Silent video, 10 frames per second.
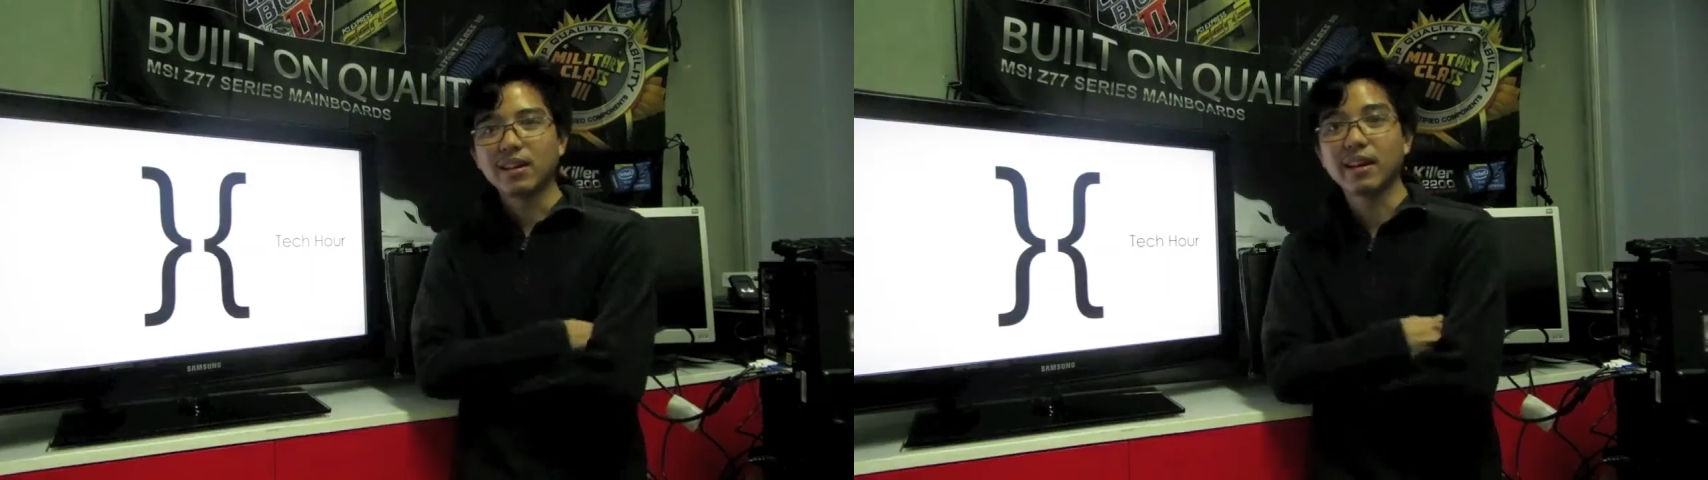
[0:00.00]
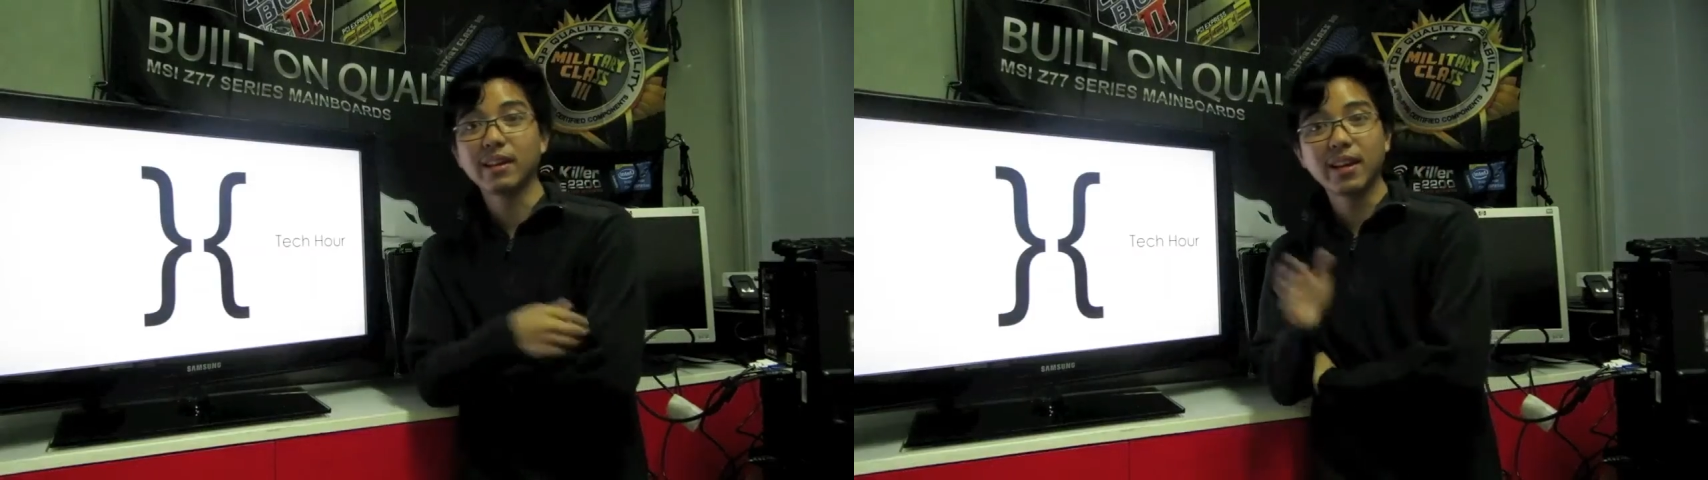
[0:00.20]

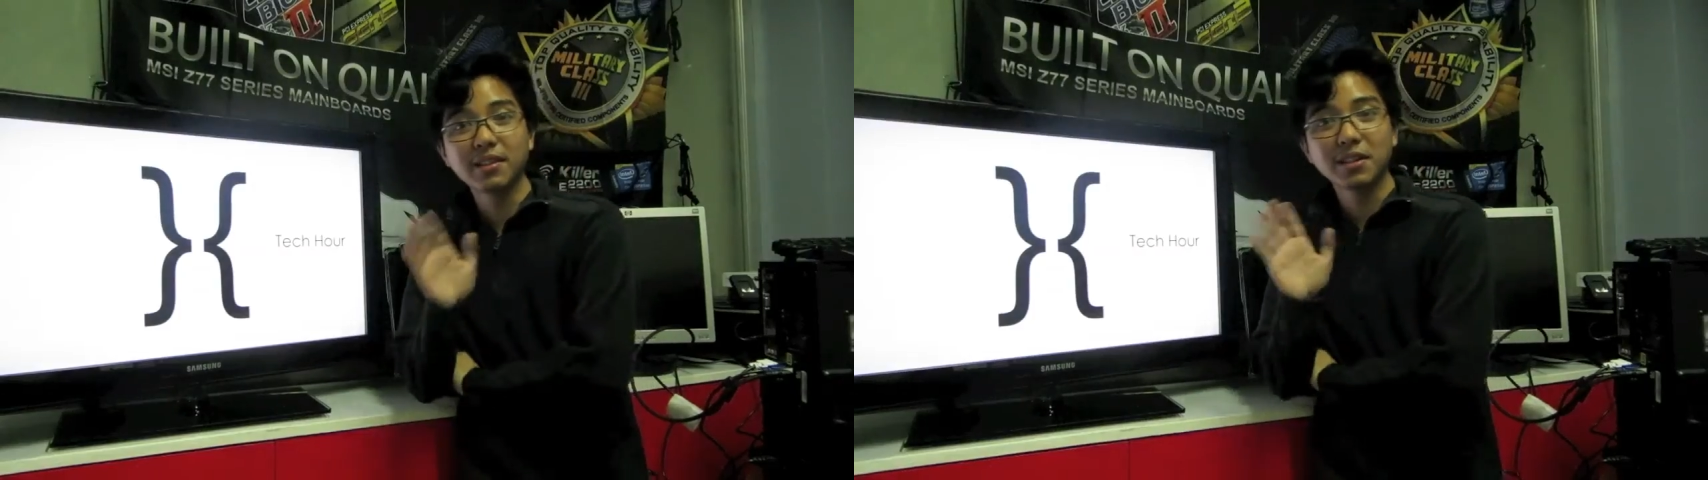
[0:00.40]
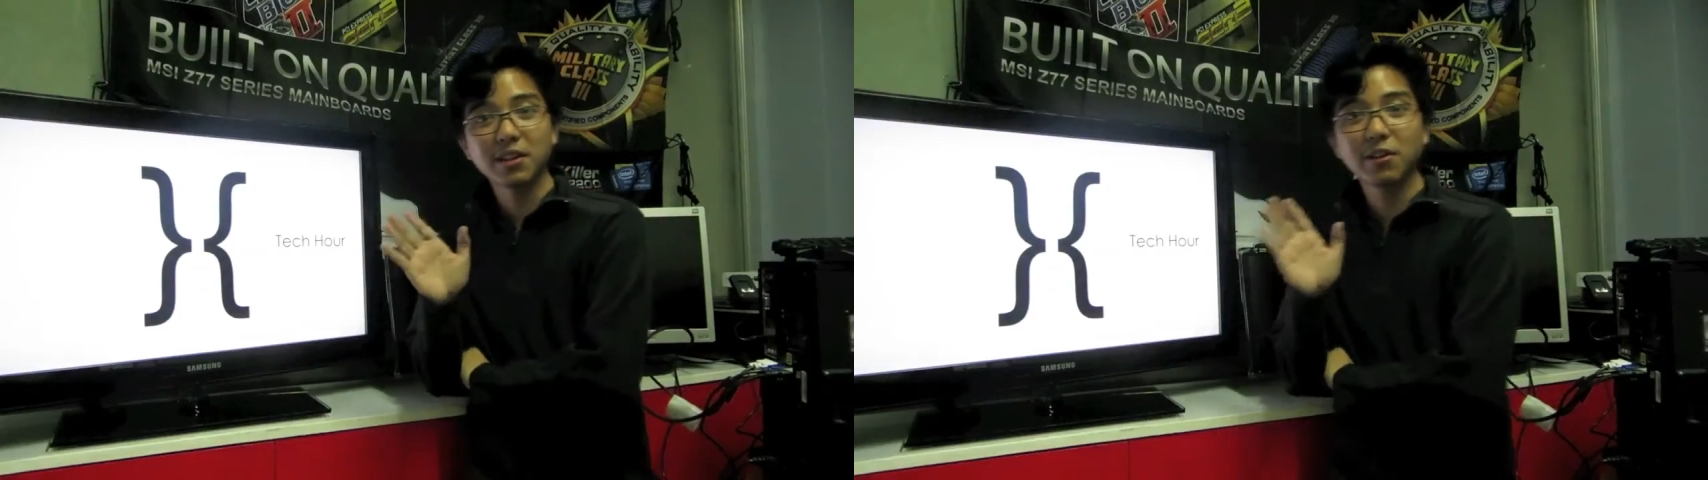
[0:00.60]
Hi
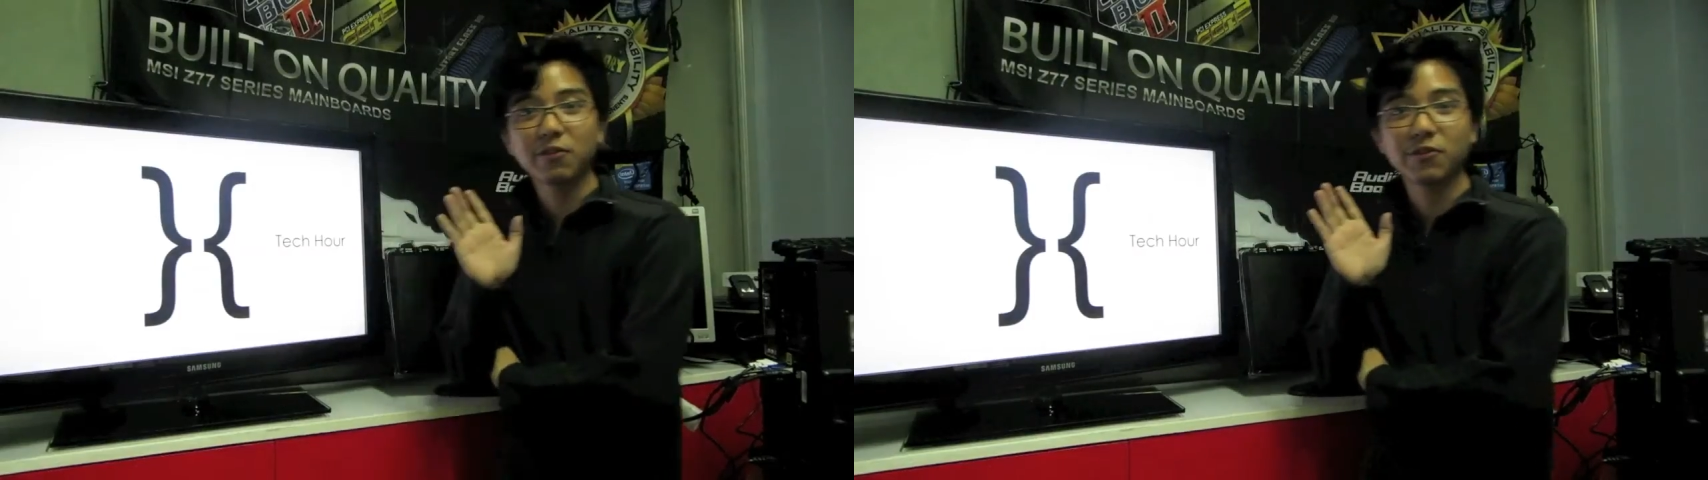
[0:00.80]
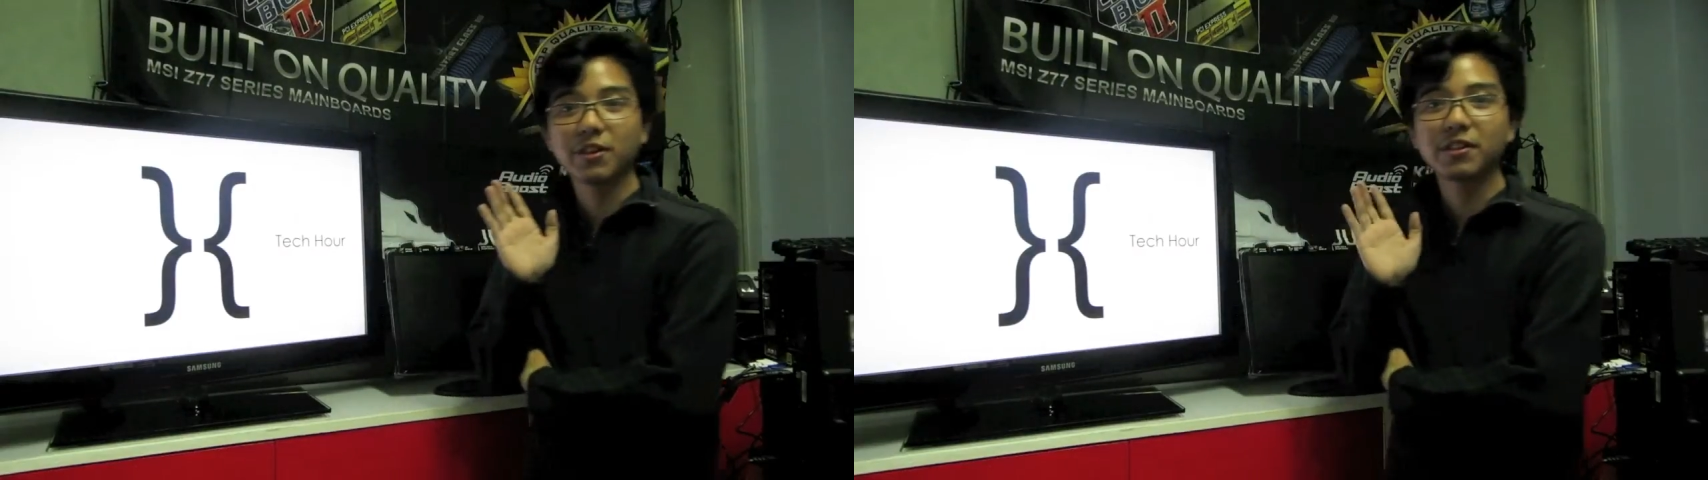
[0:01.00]
guys,
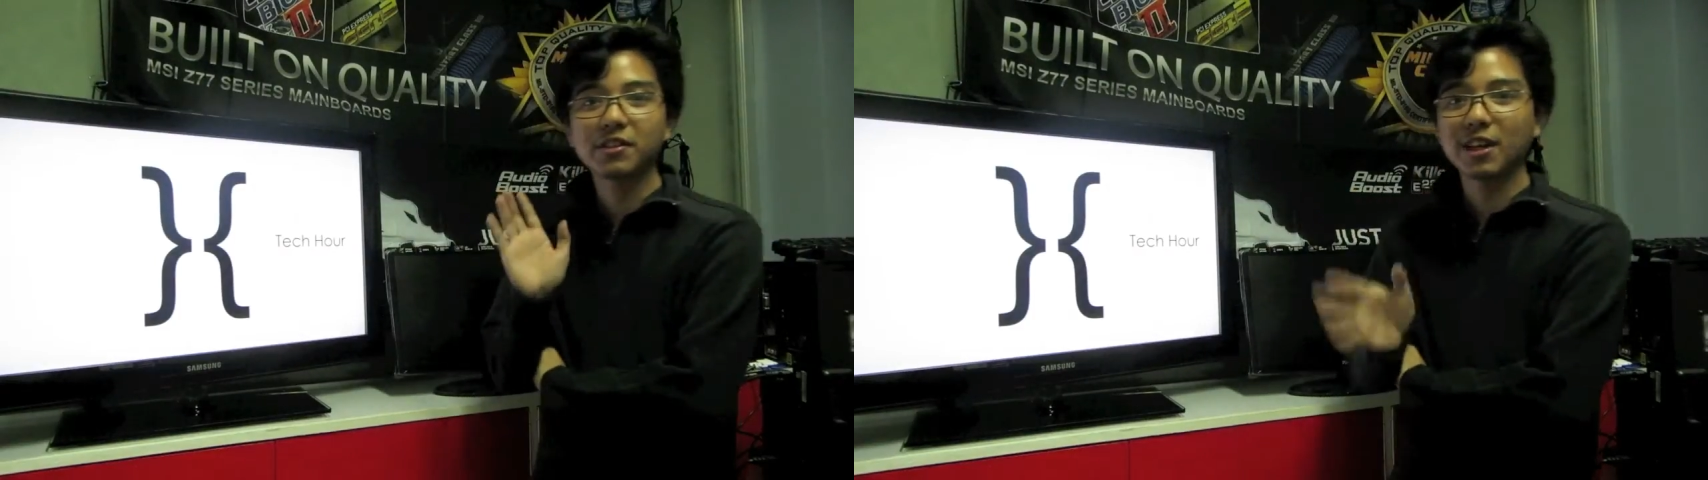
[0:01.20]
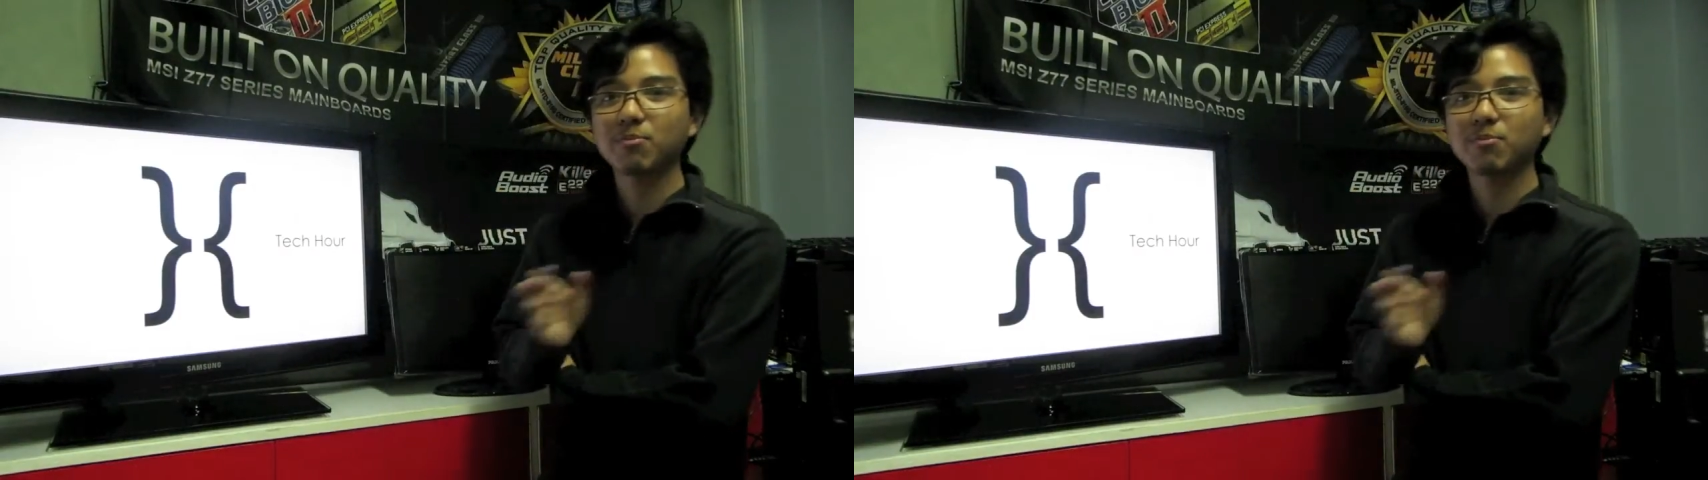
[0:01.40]
sa uh, first